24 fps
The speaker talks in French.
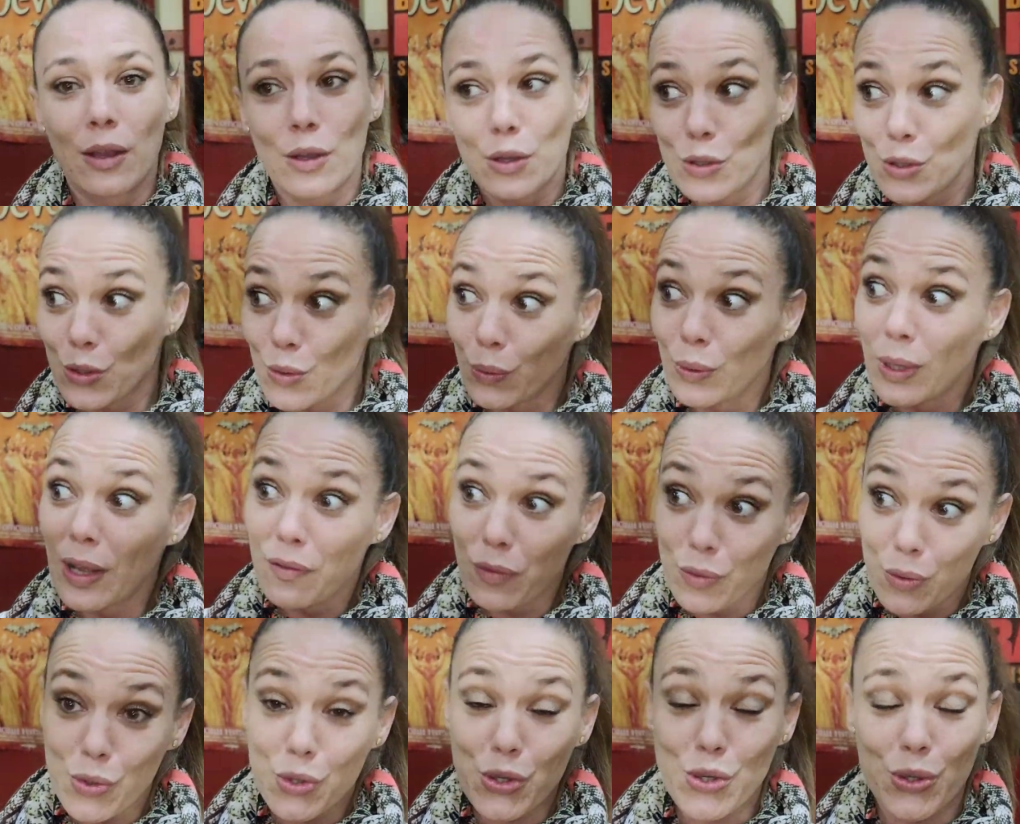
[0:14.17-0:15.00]
euh, ce qu'on
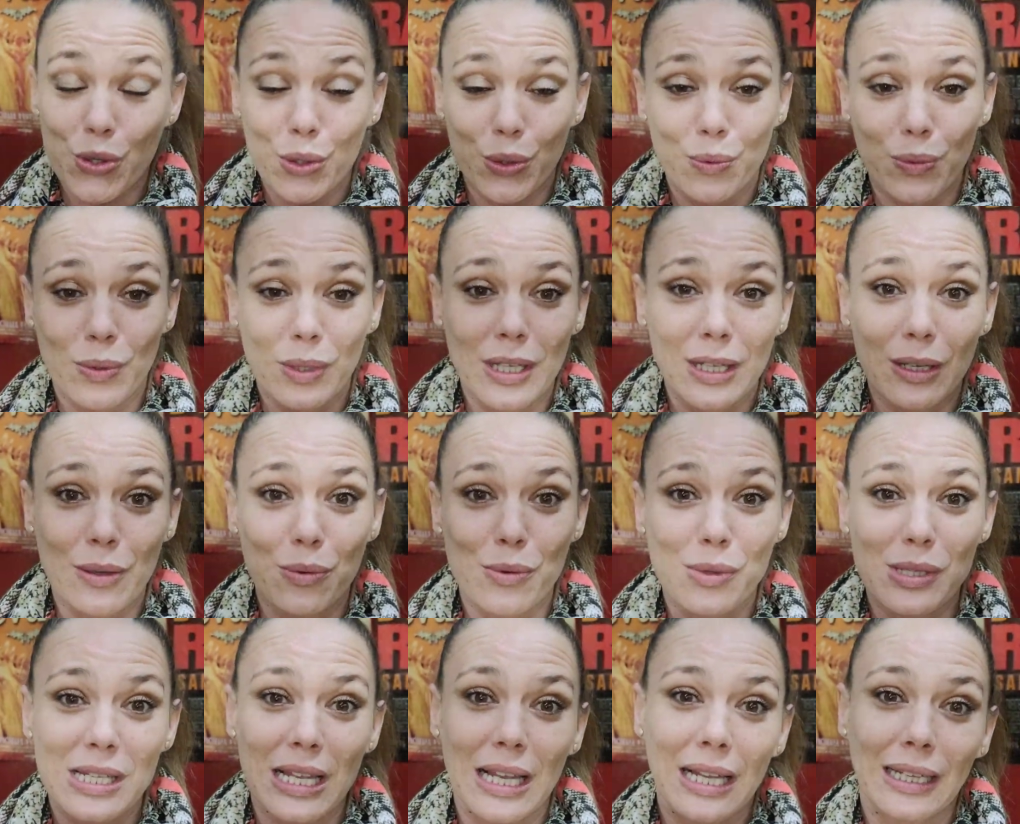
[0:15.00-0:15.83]
a vu aujourd'hui
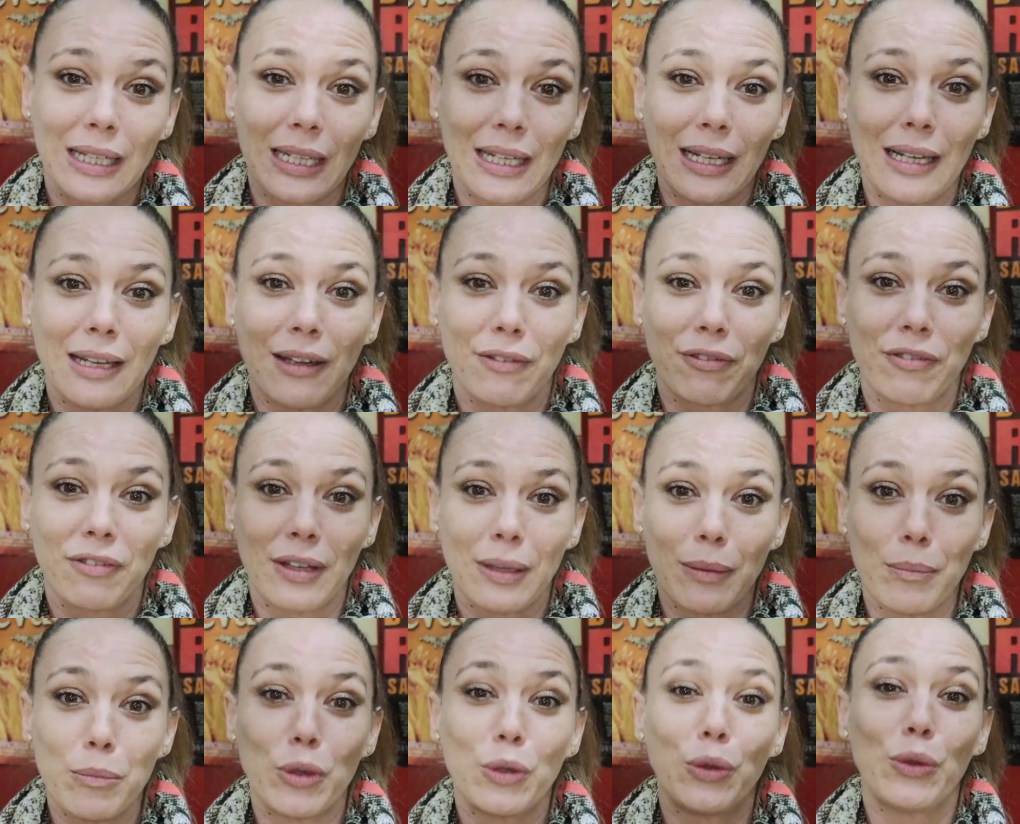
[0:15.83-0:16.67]
concerner les
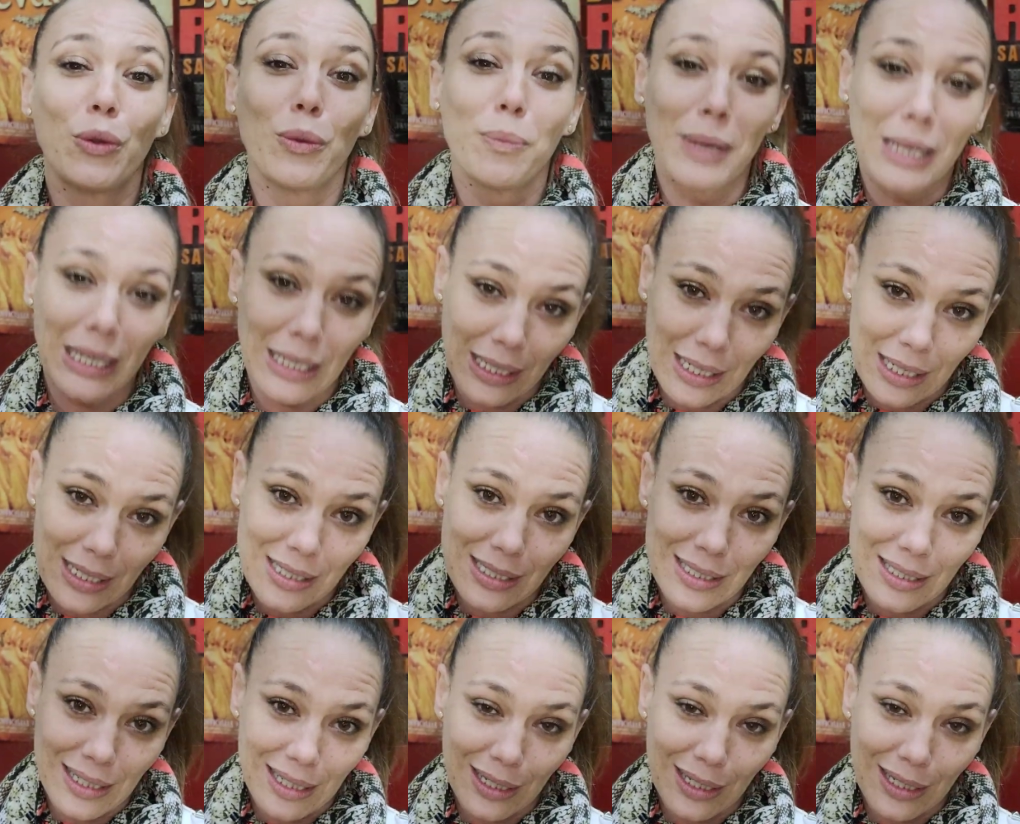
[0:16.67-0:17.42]
films de Meknes,